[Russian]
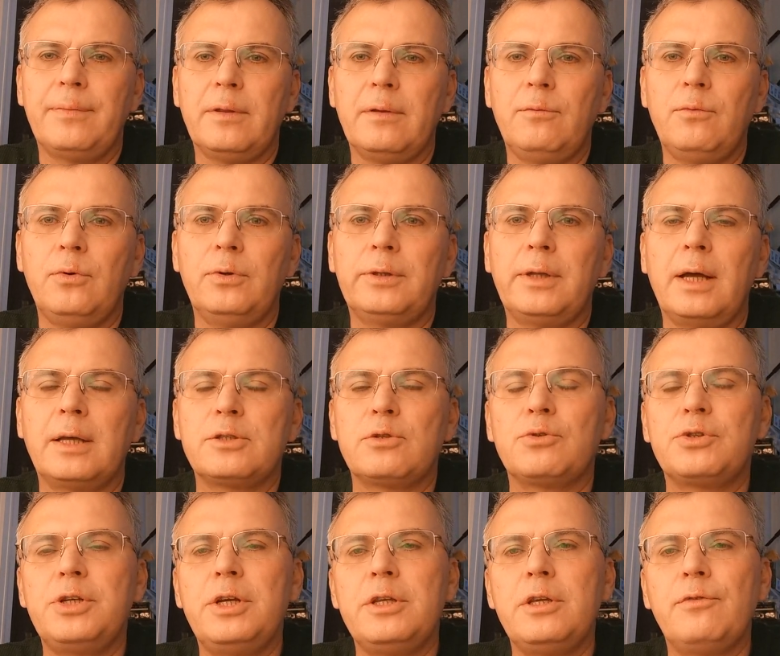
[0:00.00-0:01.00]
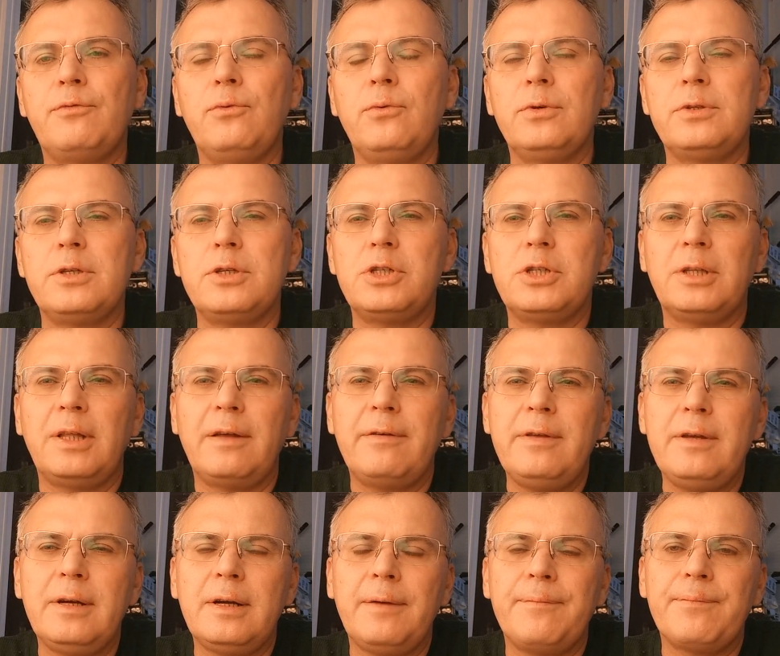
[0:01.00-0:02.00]
Вот. А сужение функции
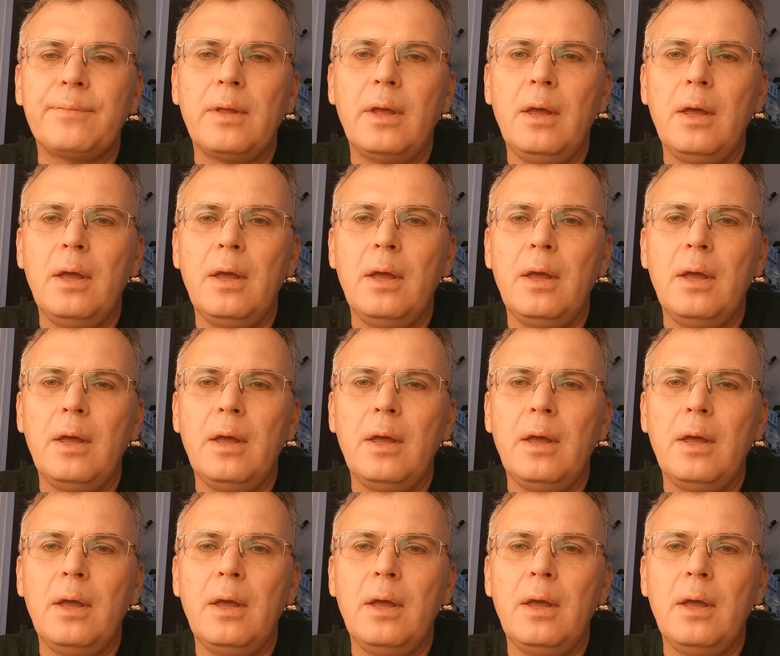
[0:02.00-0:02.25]
человека,